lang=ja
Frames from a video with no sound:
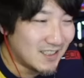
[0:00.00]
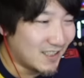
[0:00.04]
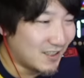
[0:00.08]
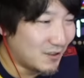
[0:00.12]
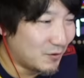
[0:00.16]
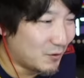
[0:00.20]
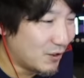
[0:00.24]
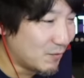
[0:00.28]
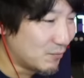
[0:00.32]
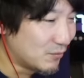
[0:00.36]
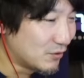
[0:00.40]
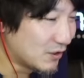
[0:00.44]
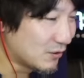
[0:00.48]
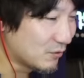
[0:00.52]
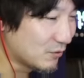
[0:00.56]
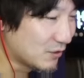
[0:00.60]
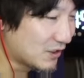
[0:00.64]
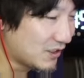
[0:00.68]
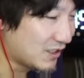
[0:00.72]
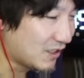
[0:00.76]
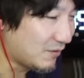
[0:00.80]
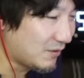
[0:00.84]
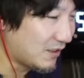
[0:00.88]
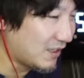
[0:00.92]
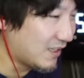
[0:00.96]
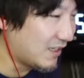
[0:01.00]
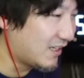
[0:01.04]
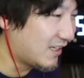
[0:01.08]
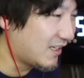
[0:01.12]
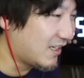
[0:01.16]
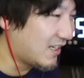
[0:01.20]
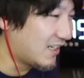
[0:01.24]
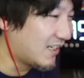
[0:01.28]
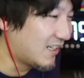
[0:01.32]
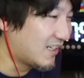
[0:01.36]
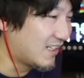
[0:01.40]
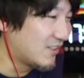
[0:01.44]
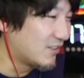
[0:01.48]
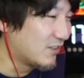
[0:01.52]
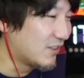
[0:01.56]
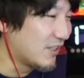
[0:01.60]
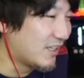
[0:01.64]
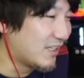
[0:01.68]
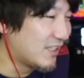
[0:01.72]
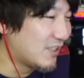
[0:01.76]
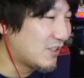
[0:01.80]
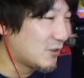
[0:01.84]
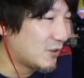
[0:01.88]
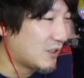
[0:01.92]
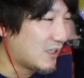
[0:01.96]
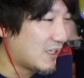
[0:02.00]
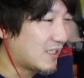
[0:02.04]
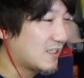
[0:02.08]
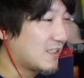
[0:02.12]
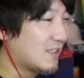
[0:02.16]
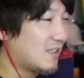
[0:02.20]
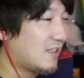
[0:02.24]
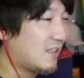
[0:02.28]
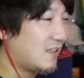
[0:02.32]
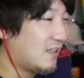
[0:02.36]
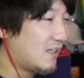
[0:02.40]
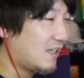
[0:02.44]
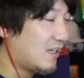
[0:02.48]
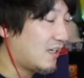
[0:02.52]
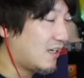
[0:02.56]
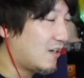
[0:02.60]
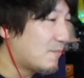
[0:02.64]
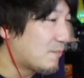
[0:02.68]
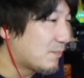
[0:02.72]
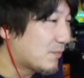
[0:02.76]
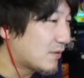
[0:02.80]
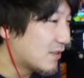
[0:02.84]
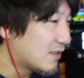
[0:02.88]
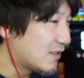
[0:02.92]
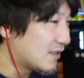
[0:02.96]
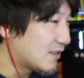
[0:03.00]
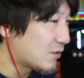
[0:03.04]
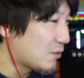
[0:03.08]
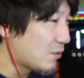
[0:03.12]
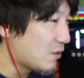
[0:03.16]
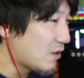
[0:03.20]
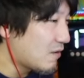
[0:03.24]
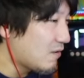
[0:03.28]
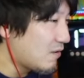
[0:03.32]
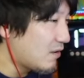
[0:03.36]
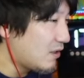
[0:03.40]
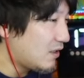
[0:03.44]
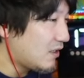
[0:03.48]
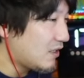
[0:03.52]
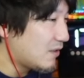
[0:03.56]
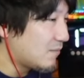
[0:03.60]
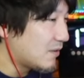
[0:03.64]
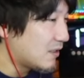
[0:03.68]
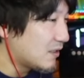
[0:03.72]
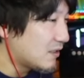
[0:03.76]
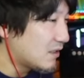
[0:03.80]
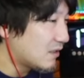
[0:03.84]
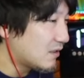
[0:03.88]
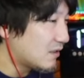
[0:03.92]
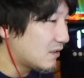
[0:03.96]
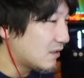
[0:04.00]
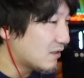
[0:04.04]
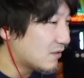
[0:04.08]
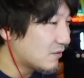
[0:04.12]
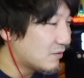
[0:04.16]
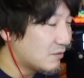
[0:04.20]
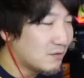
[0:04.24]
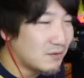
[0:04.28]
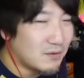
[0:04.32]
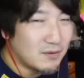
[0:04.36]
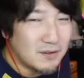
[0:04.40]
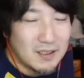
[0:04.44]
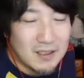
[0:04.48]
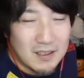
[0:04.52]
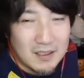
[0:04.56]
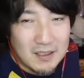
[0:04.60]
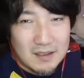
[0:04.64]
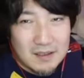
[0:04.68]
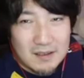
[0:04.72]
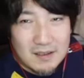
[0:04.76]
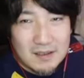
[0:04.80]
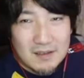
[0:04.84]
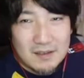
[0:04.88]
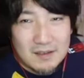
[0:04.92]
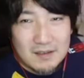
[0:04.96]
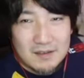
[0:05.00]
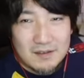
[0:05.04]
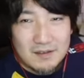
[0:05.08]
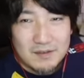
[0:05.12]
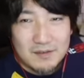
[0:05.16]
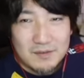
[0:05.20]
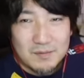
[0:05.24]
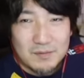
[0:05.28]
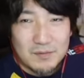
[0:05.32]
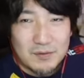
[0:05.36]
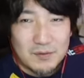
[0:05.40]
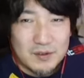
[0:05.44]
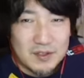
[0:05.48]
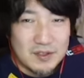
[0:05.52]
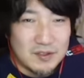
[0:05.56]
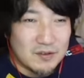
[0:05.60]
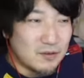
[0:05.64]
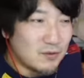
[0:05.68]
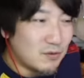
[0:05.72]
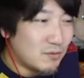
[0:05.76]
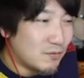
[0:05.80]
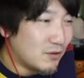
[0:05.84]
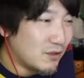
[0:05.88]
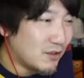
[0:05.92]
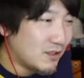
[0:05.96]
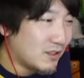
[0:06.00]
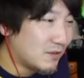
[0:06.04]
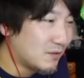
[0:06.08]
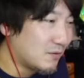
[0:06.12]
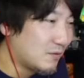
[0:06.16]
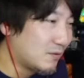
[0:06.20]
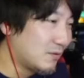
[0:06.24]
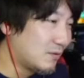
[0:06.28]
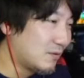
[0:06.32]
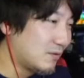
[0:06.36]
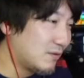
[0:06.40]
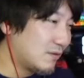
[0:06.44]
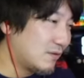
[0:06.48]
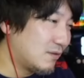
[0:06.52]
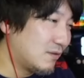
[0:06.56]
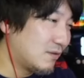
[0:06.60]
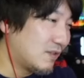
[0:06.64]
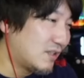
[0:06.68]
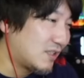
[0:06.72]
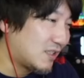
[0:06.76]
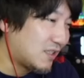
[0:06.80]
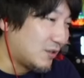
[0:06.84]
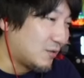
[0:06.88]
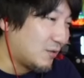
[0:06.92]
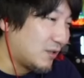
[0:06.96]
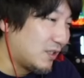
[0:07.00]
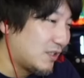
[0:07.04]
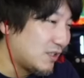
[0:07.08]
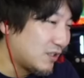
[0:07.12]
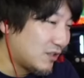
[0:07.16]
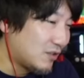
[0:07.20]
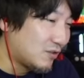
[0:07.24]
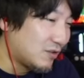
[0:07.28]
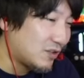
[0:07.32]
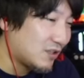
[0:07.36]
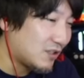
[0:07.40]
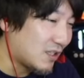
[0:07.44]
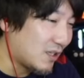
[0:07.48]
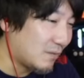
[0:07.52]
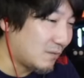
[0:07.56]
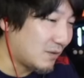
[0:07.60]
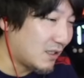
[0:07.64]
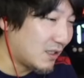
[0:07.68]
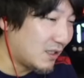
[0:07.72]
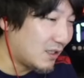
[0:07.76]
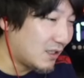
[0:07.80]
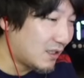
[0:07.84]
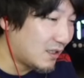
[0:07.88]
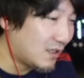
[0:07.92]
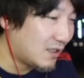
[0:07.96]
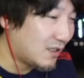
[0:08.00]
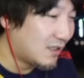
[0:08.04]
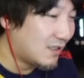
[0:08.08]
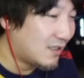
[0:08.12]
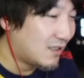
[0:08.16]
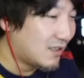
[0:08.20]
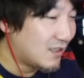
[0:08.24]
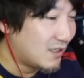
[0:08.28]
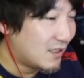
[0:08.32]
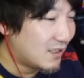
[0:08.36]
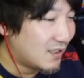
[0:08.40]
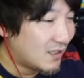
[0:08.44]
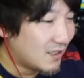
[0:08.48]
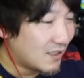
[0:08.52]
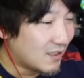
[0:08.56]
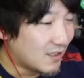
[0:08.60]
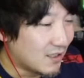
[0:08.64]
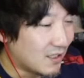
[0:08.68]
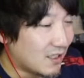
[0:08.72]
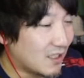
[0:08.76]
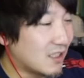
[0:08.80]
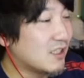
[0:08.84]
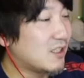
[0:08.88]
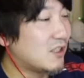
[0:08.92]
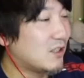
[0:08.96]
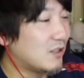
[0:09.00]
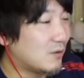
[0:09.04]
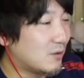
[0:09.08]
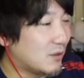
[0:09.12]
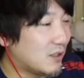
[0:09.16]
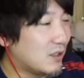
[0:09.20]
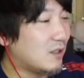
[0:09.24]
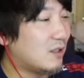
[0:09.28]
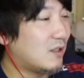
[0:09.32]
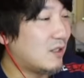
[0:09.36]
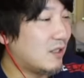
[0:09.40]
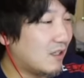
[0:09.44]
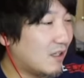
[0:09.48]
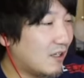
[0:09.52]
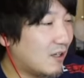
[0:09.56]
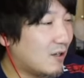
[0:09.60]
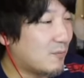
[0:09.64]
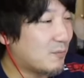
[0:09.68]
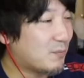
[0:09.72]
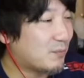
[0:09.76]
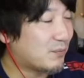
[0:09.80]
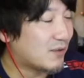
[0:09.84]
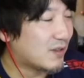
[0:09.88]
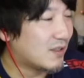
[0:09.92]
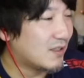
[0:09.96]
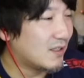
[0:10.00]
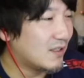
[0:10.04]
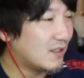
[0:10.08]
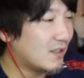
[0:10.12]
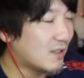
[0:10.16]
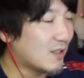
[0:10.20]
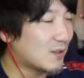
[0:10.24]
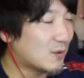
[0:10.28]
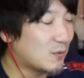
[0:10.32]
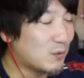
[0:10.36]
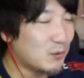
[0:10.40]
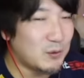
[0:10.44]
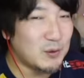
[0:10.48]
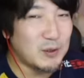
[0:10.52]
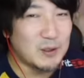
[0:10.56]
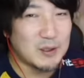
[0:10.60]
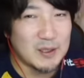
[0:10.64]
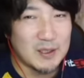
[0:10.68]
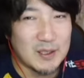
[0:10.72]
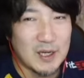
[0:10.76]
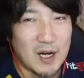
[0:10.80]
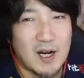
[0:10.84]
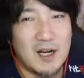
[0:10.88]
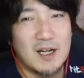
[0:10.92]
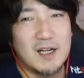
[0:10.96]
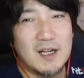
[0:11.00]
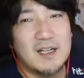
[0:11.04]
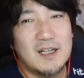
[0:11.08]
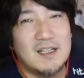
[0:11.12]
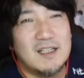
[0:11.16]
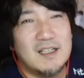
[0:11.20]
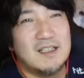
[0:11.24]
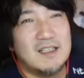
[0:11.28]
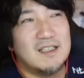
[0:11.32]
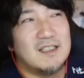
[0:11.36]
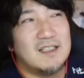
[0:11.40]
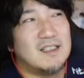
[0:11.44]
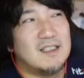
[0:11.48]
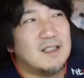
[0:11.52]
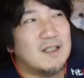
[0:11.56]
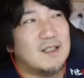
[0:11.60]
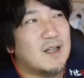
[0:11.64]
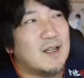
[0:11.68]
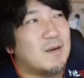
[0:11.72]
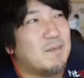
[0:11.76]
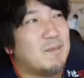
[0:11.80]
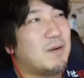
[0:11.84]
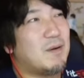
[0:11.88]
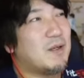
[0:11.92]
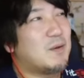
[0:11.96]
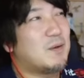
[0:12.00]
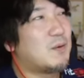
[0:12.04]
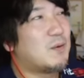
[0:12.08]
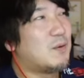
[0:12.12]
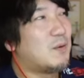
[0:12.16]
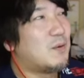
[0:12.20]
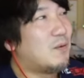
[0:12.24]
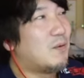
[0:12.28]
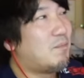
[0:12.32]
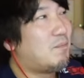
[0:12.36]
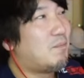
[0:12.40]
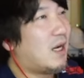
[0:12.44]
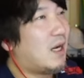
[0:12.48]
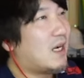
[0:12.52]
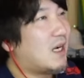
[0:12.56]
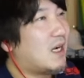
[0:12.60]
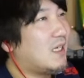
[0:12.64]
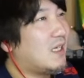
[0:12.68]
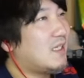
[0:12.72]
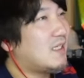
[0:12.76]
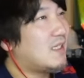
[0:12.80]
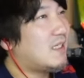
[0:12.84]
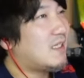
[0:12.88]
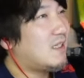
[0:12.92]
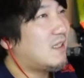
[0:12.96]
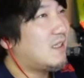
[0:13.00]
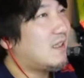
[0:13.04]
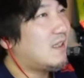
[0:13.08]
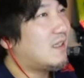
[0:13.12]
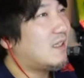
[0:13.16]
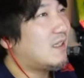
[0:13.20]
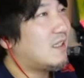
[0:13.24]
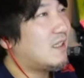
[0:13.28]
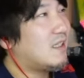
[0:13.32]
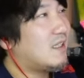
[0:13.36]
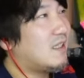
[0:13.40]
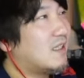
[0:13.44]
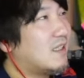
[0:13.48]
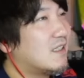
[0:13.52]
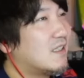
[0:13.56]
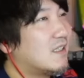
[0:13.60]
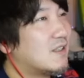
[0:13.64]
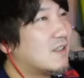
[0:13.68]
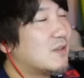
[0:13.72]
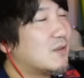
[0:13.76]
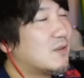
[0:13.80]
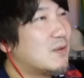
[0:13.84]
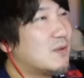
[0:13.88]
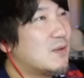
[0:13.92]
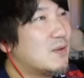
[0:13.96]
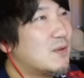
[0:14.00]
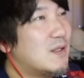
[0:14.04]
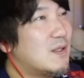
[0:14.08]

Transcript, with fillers: 戸で無双したみたいななんかそんな話を聞かされてその代わりめちゃくちゃそのもう死ぬ思いでその月の練習したみたいな話を聞いてでなんかそういう時にあなんかやっぱりこうバカにされたりなんかその